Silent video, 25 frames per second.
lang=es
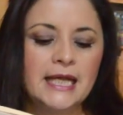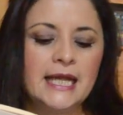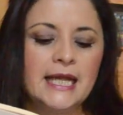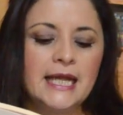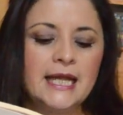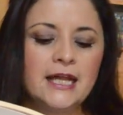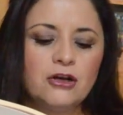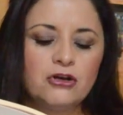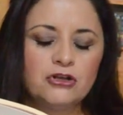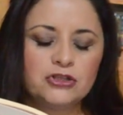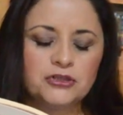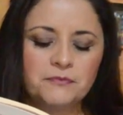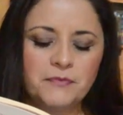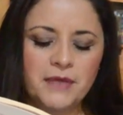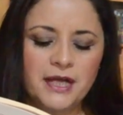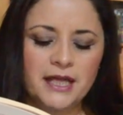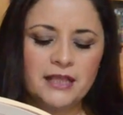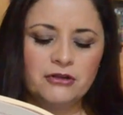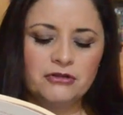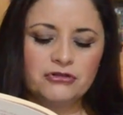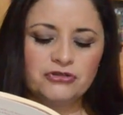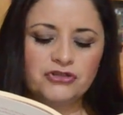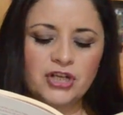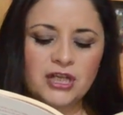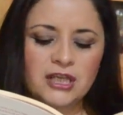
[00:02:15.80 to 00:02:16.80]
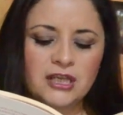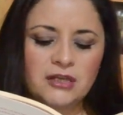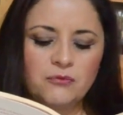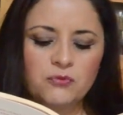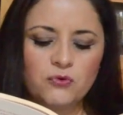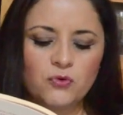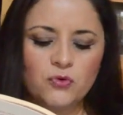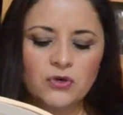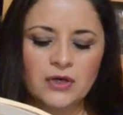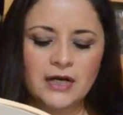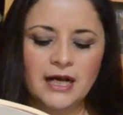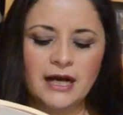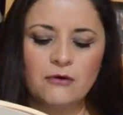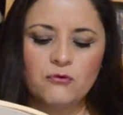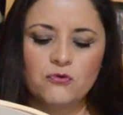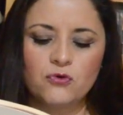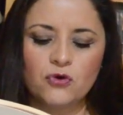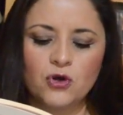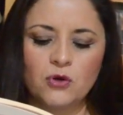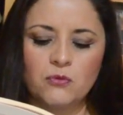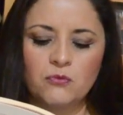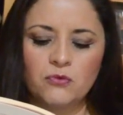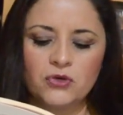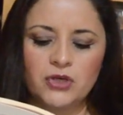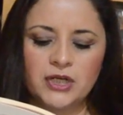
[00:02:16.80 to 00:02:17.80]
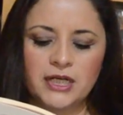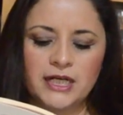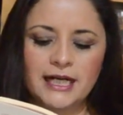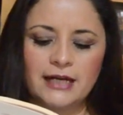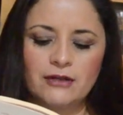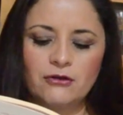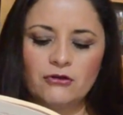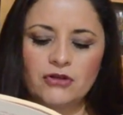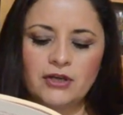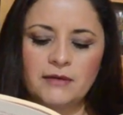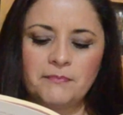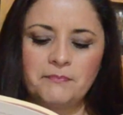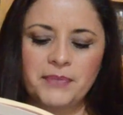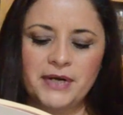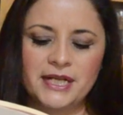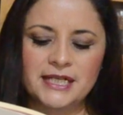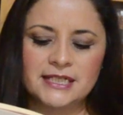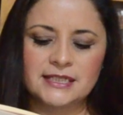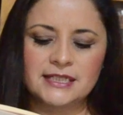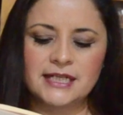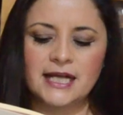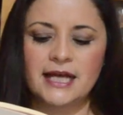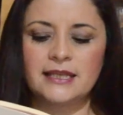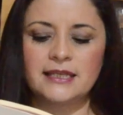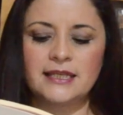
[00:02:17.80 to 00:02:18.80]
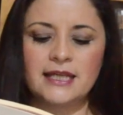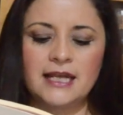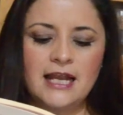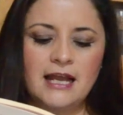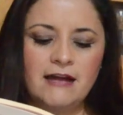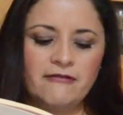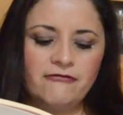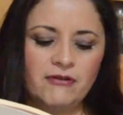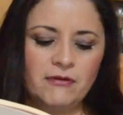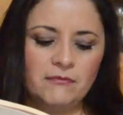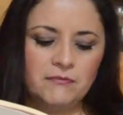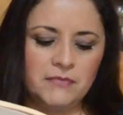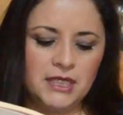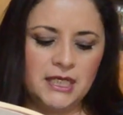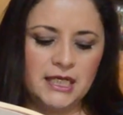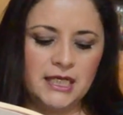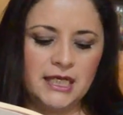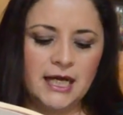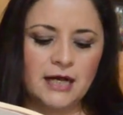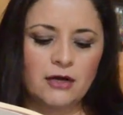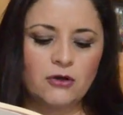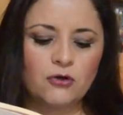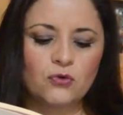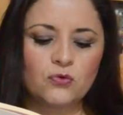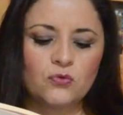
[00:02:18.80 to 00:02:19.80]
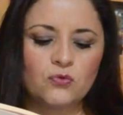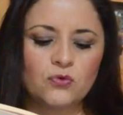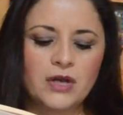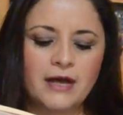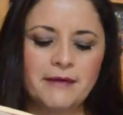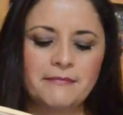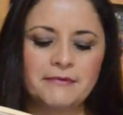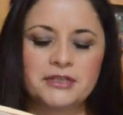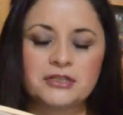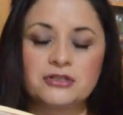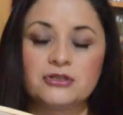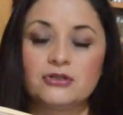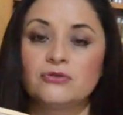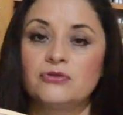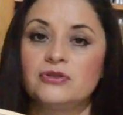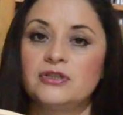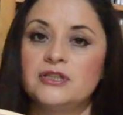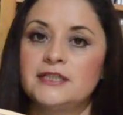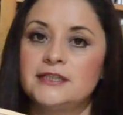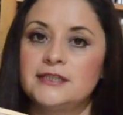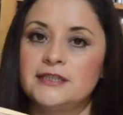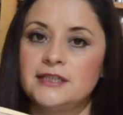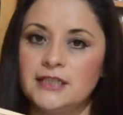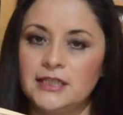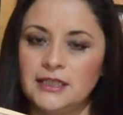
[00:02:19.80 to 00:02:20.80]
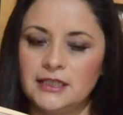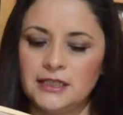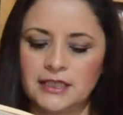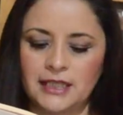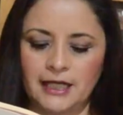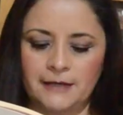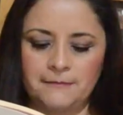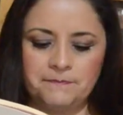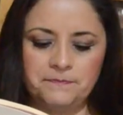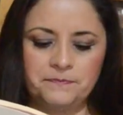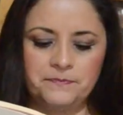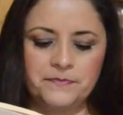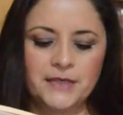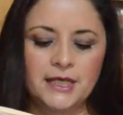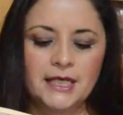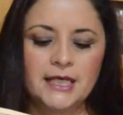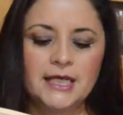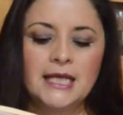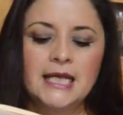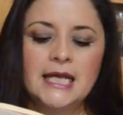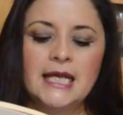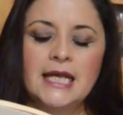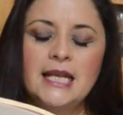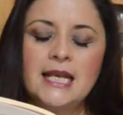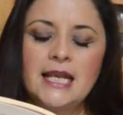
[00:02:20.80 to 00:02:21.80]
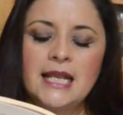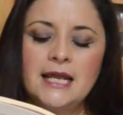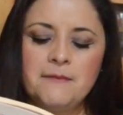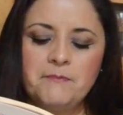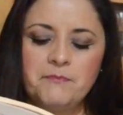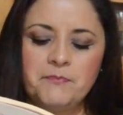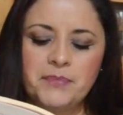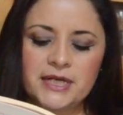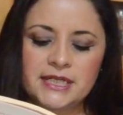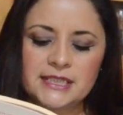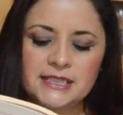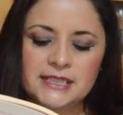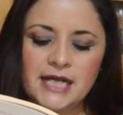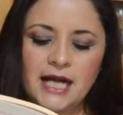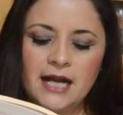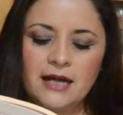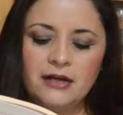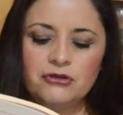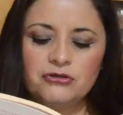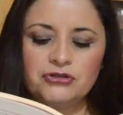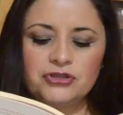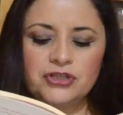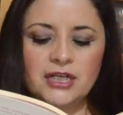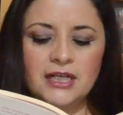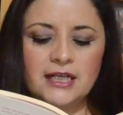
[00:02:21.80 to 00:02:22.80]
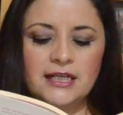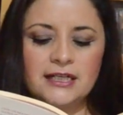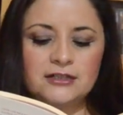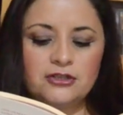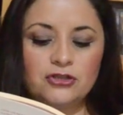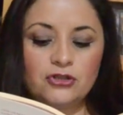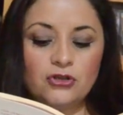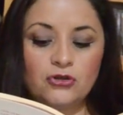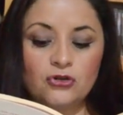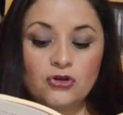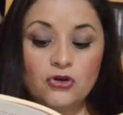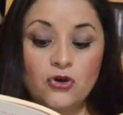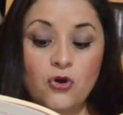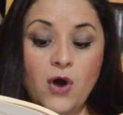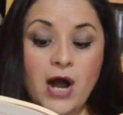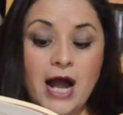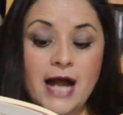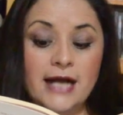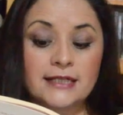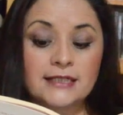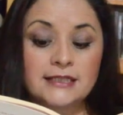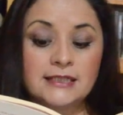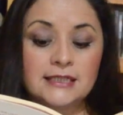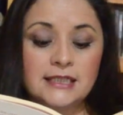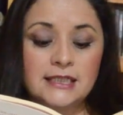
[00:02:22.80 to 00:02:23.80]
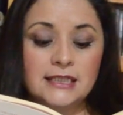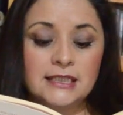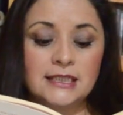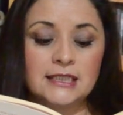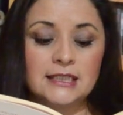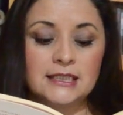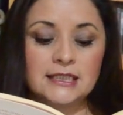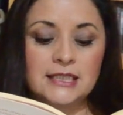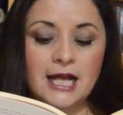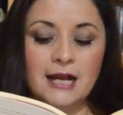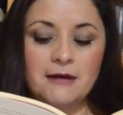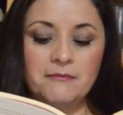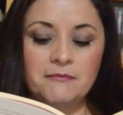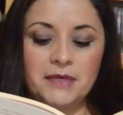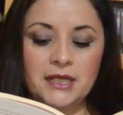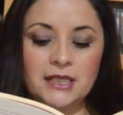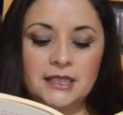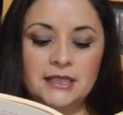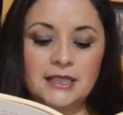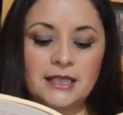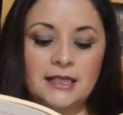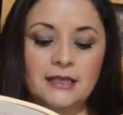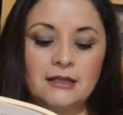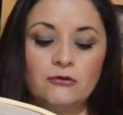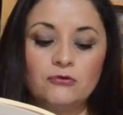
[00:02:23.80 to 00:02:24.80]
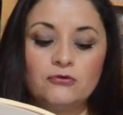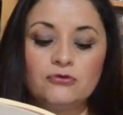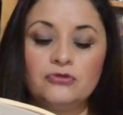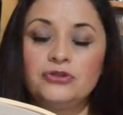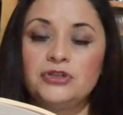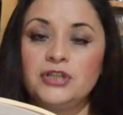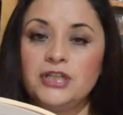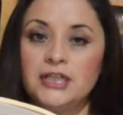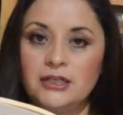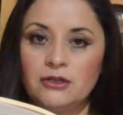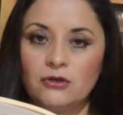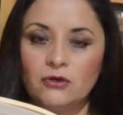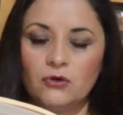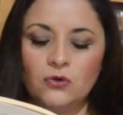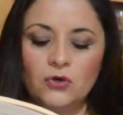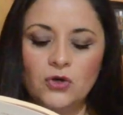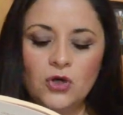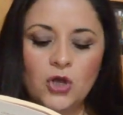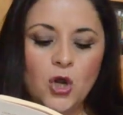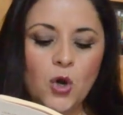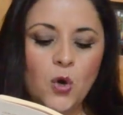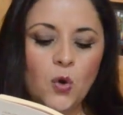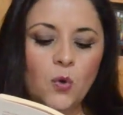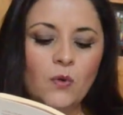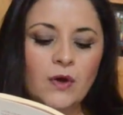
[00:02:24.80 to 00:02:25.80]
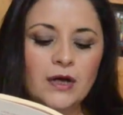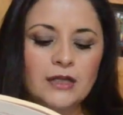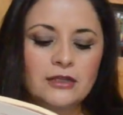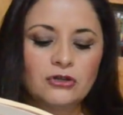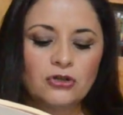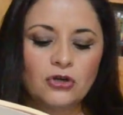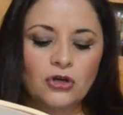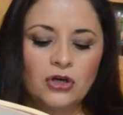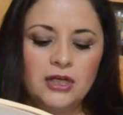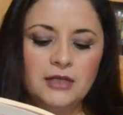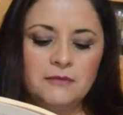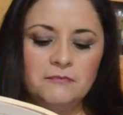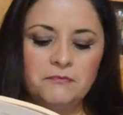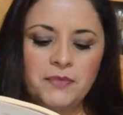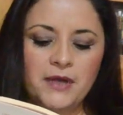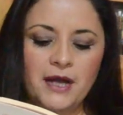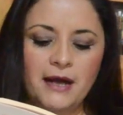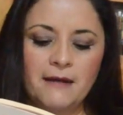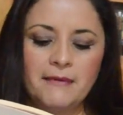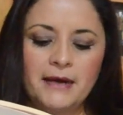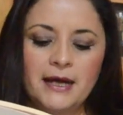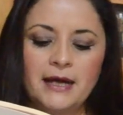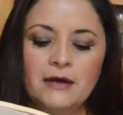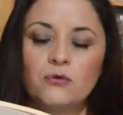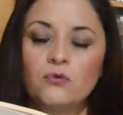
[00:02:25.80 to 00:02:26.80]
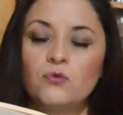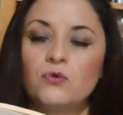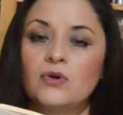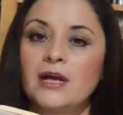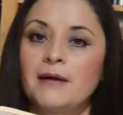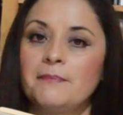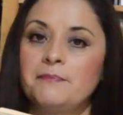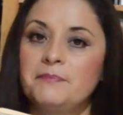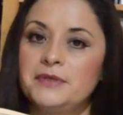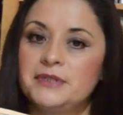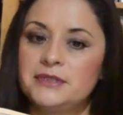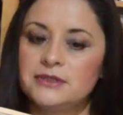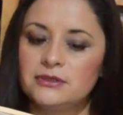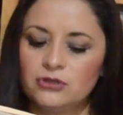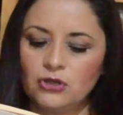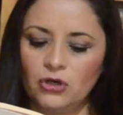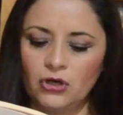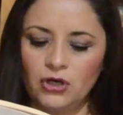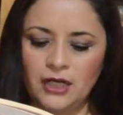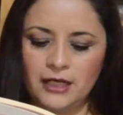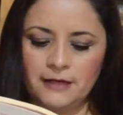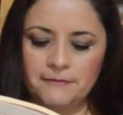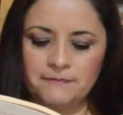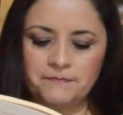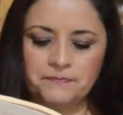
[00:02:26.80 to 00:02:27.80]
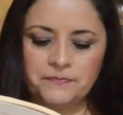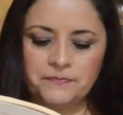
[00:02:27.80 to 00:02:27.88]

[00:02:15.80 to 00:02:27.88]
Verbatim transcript: En los medios se divulga un comunicado de prensa de la familia con una versión distinta. El empresario se lesionó accidentalmente de un tiro cuando limpiaba una pistola